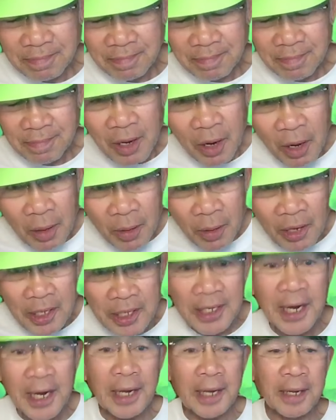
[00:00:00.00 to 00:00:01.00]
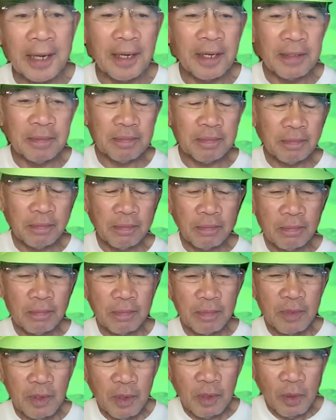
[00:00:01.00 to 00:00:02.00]
ไม่ค่อยพอใจนะ
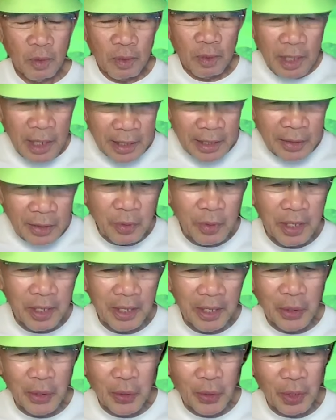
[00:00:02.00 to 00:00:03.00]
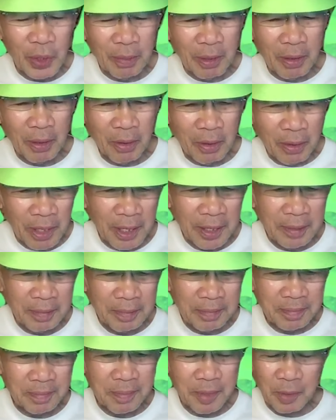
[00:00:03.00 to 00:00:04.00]
หงุดหงิดหงุดหงิดอยู่แล้วบอกโอ้ท่าน
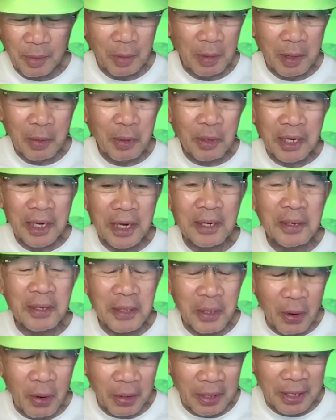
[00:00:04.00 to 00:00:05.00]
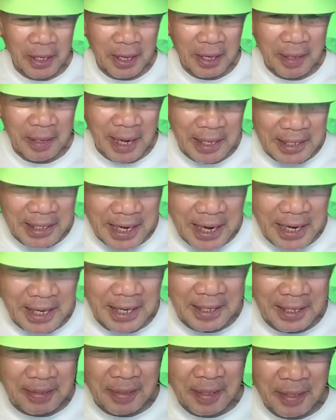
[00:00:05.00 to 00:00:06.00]
ผมไม่ได้พูดกับท่านโดยตรงนะครับเกรงใจ
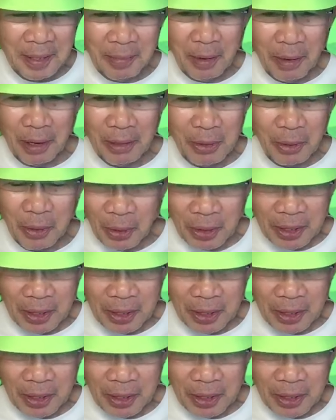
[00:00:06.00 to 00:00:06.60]
ท่าน เพราะทุกคน